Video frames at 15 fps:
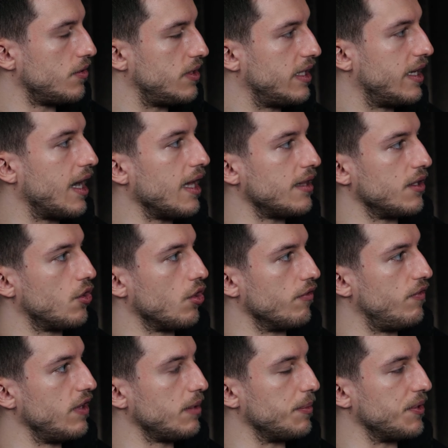Die geraten in
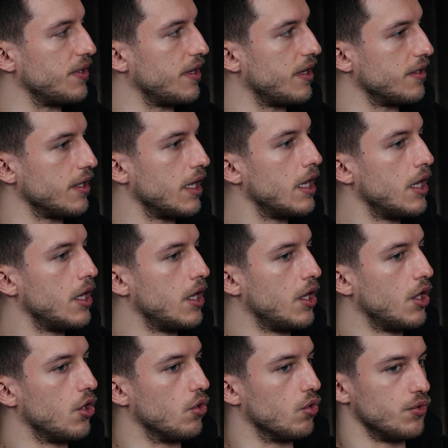Konflikt miteinander.
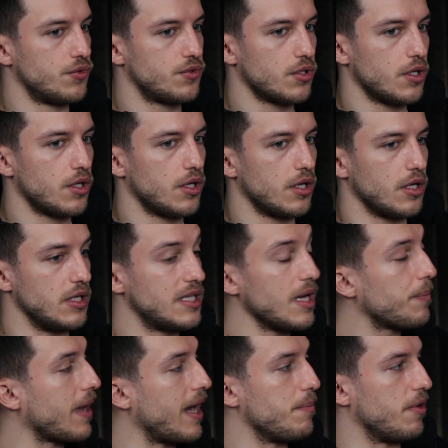Und ich
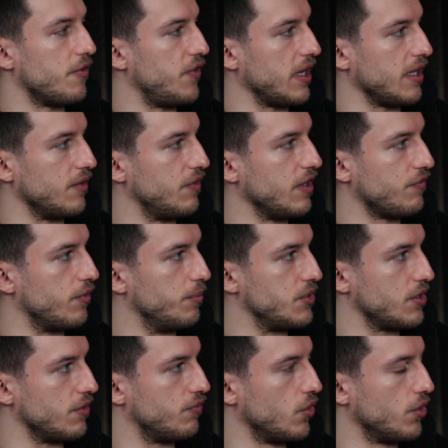habe keinen perfekten Weg für
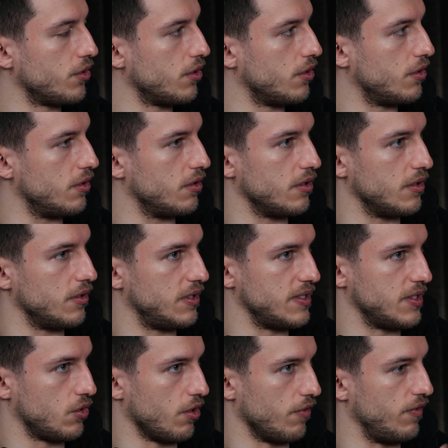mich gefunden,
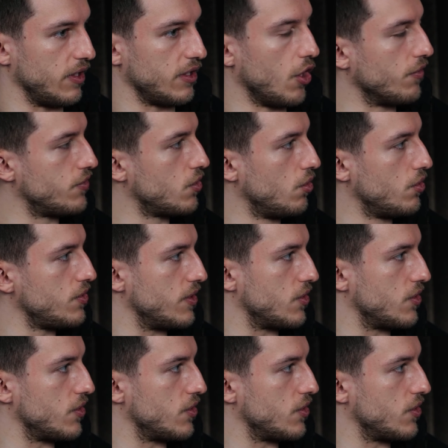diesen Konflikt aufzulösen.